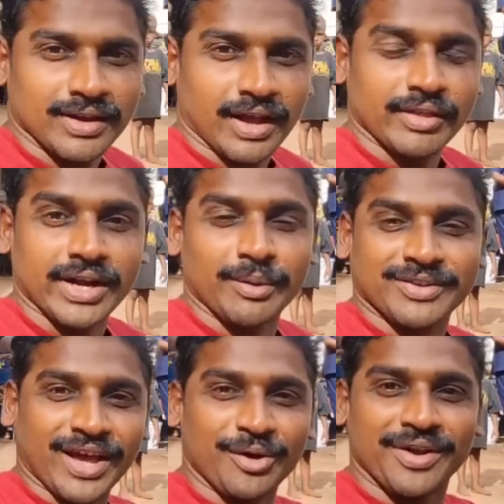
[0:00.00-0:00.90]
అందరికీ
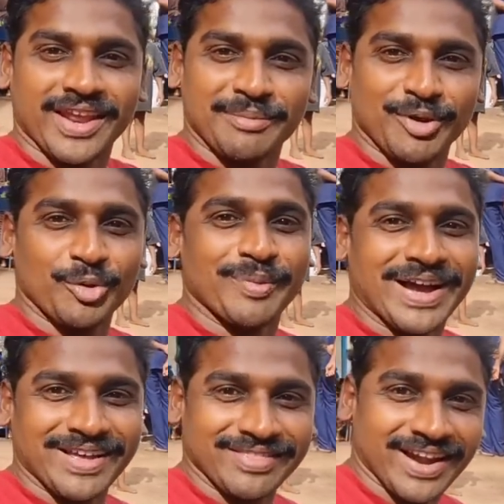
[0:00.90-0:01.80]
నమస్కారం నేను మీ ఉమా
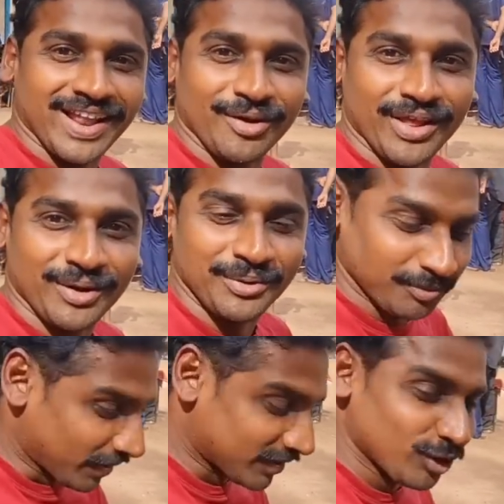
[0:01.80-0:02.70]
అందరూ అలా ఉన్నారు
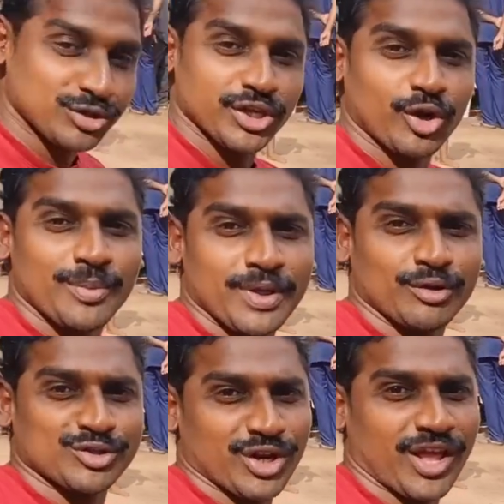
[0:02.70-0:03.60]
ప్రజెంట్ వచ్చి రోడ్డు మీద
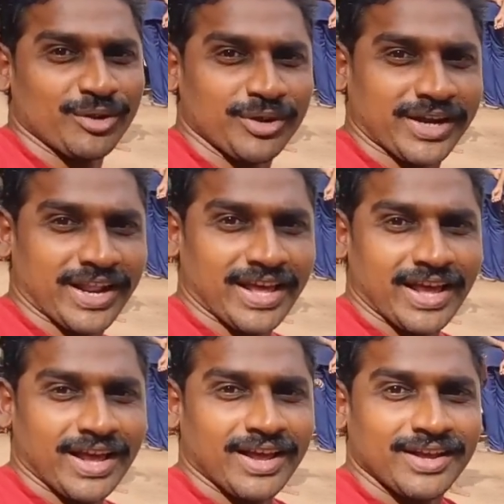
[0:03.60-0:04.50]
కూర్చున్నాను ఇక్కడ
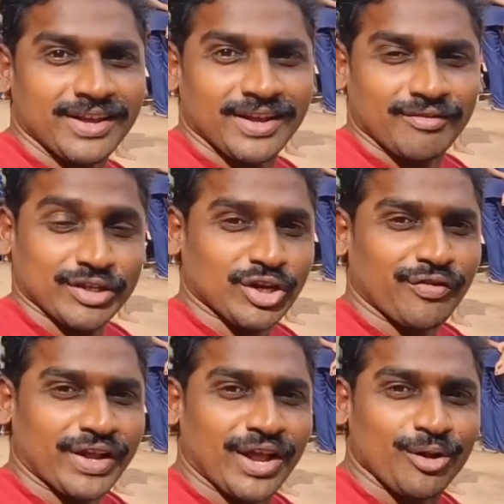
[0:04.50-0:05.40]
వెస్ట్
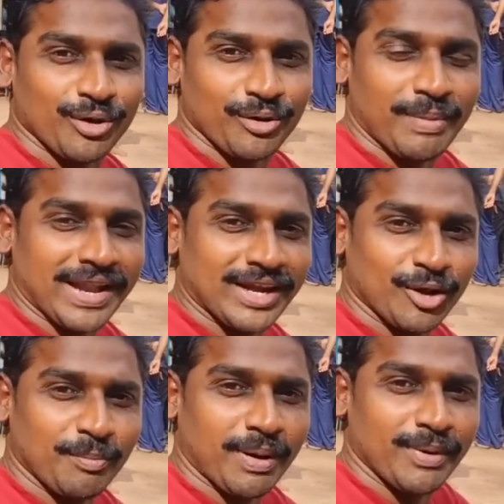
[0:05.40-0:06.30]
ఆఫ్రికాలో
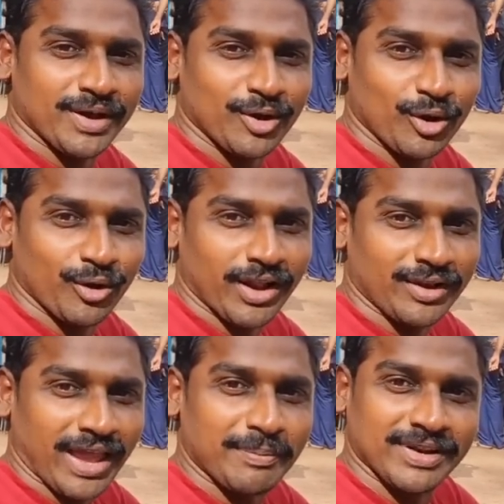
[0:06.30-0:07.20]
మాలిలో బొమాకోలో ఉన్నాను
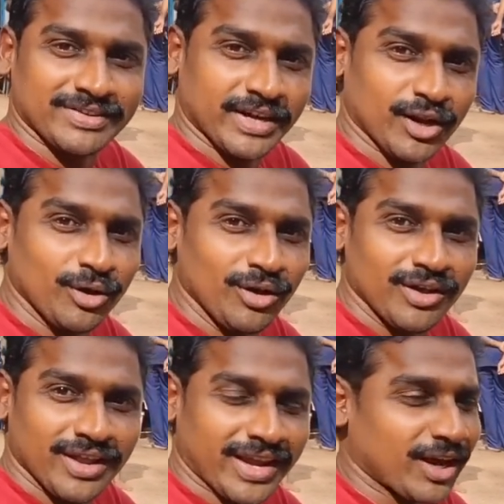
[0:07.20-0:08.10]
క్యాపిటల్ సిటీలో
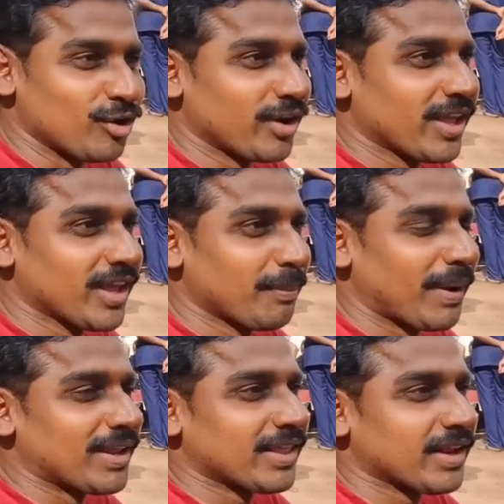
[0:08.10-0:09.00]
ఇక్కడ నుండి
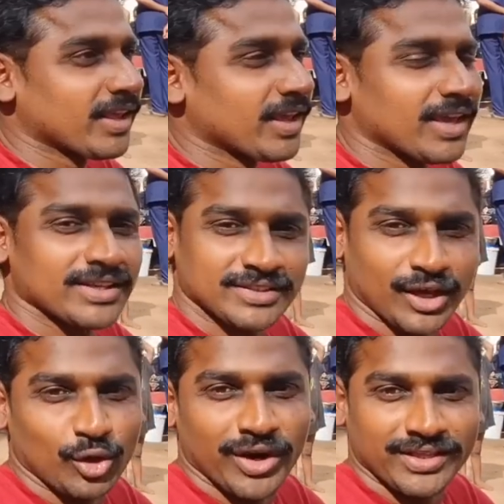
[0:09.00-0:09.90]
బయలుదేరి
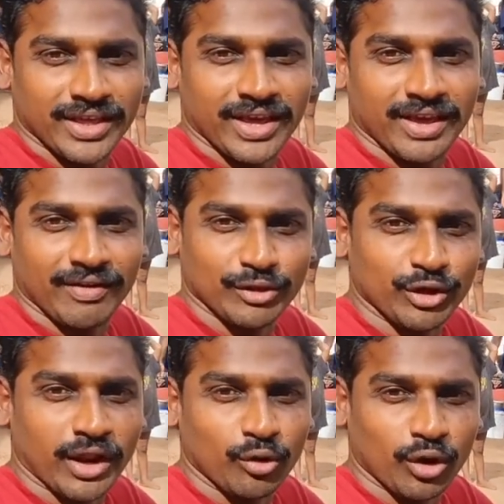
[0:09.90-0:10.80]
సెగు అయితే
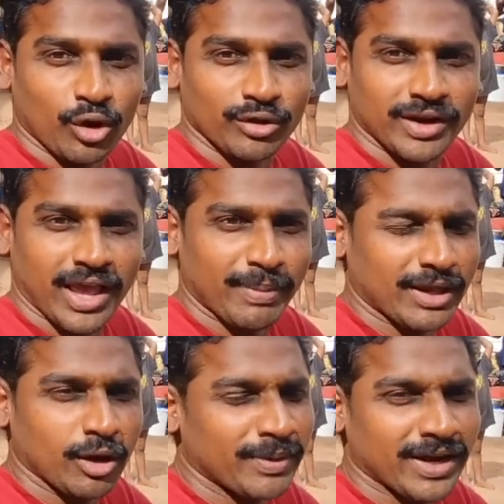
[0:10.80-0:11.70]
వెళ్తున్నాను ఒక రెండు వందల యాభై
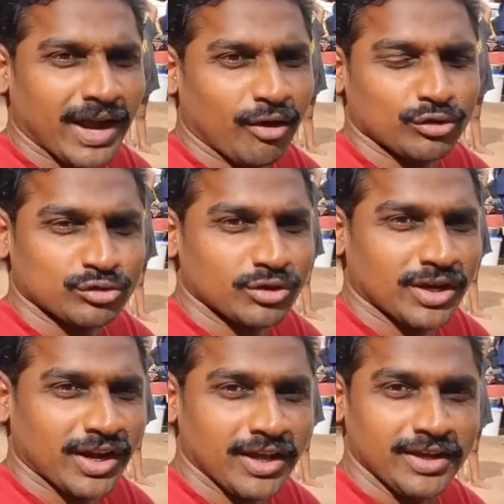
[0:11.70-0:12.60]
కిలోమీటర్లు అలా వస్తుందంట